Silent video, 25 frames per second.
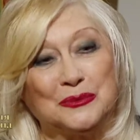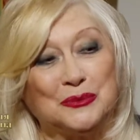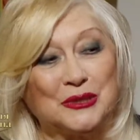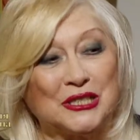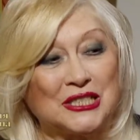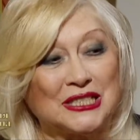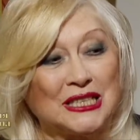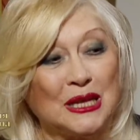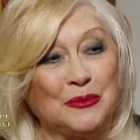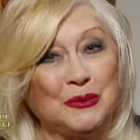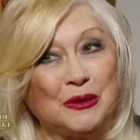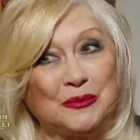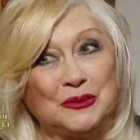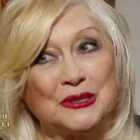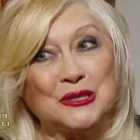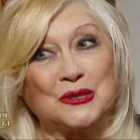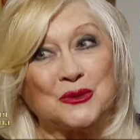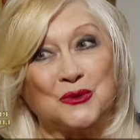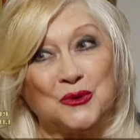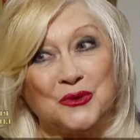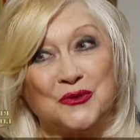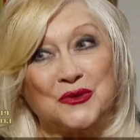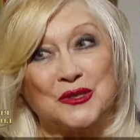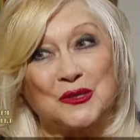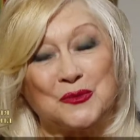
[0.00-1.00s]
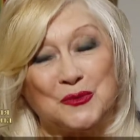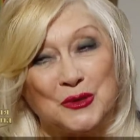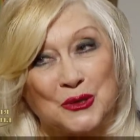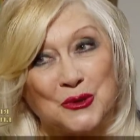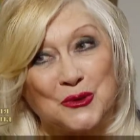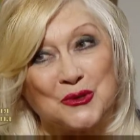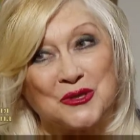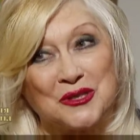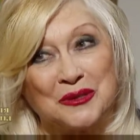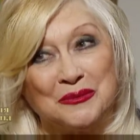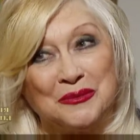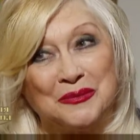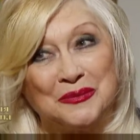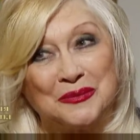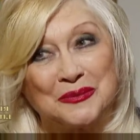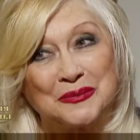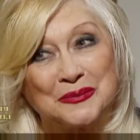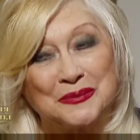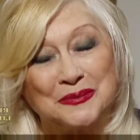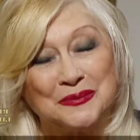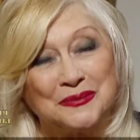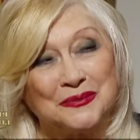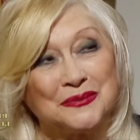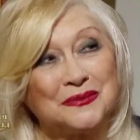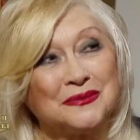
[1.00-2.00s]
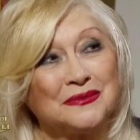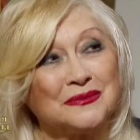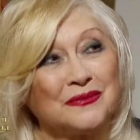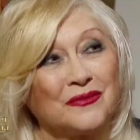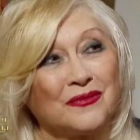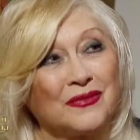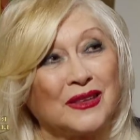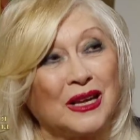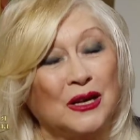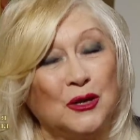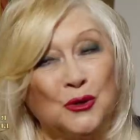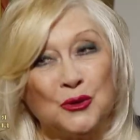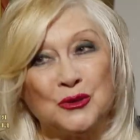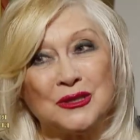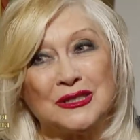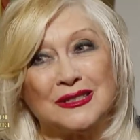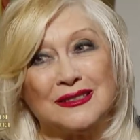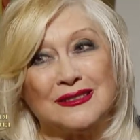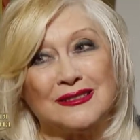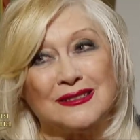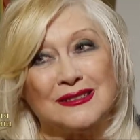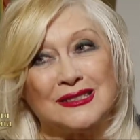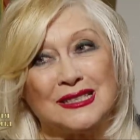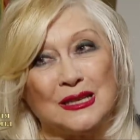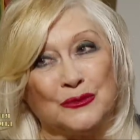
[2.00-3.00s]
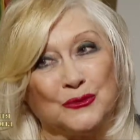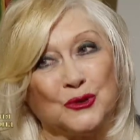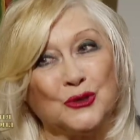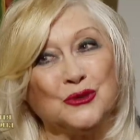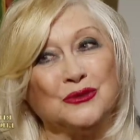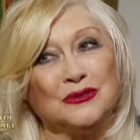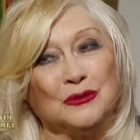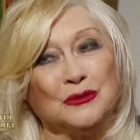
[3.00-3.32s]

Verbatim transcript: Пришла попить кофе с пирожным. И он за мной